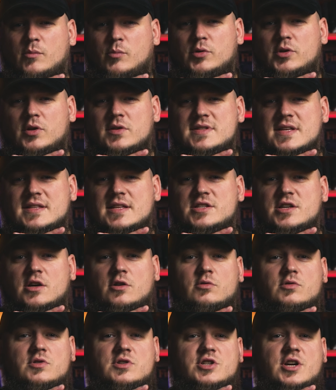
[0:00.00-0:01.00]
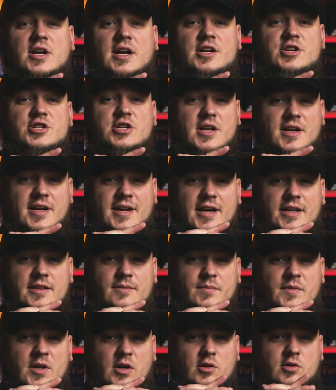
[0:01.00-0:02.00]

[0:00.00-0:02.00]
płynąca na rzeku rzeka Shergain